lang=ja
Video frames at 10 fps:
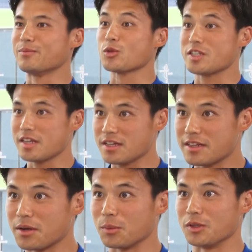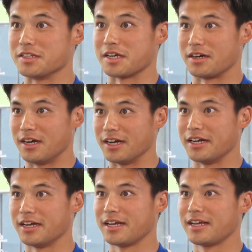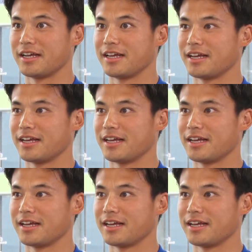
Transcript: もう自然に出るものですから。ああ、素晴らしい